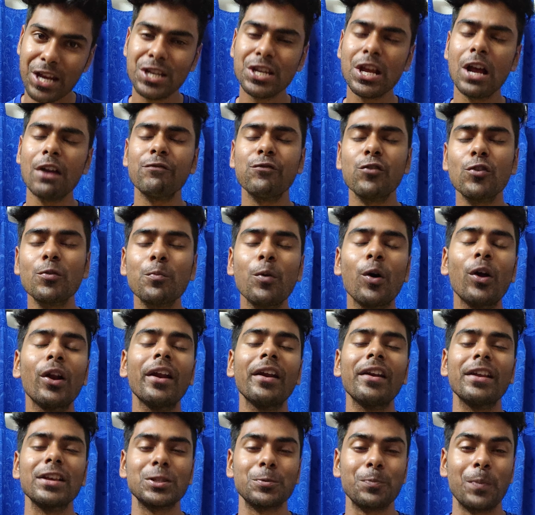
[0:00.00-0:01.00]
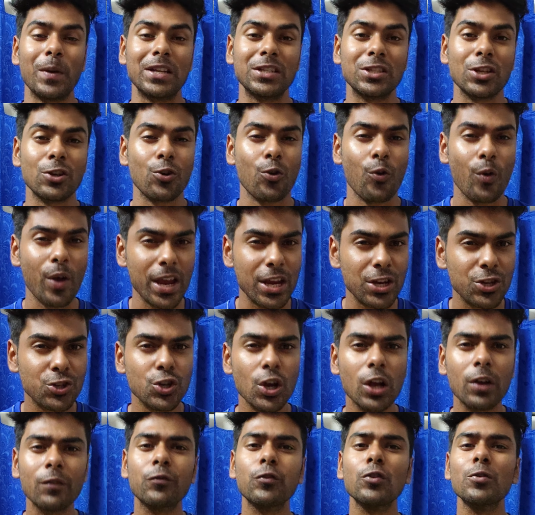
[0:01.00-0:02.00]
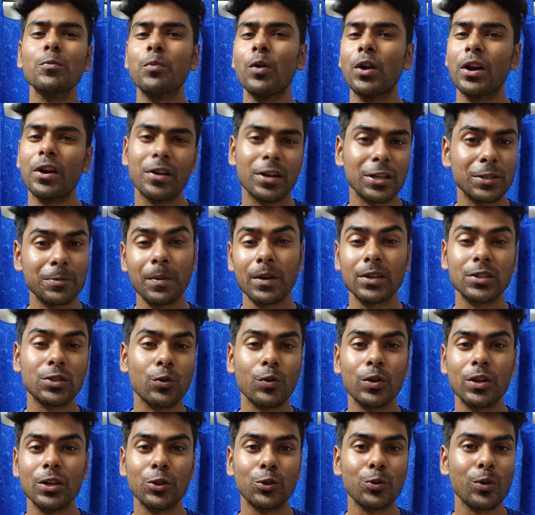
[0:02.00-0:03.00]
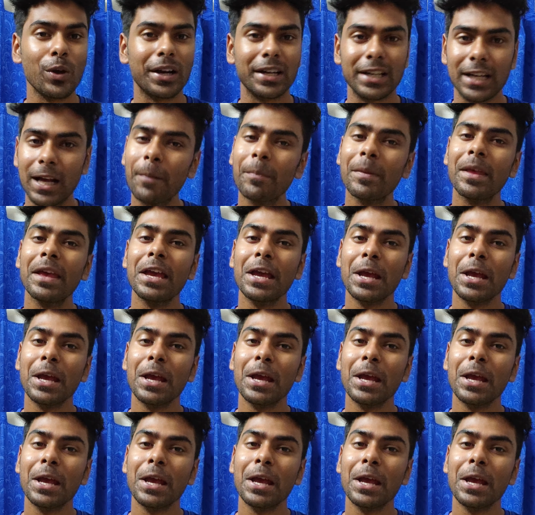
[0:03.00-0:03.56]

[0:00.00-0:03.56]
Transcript: ইন্ডিয়ান ফুটবলের রেসপেক্টে নয় এশিয়ান ফুটবলের রেসপেক্টেও কিন্তু একটা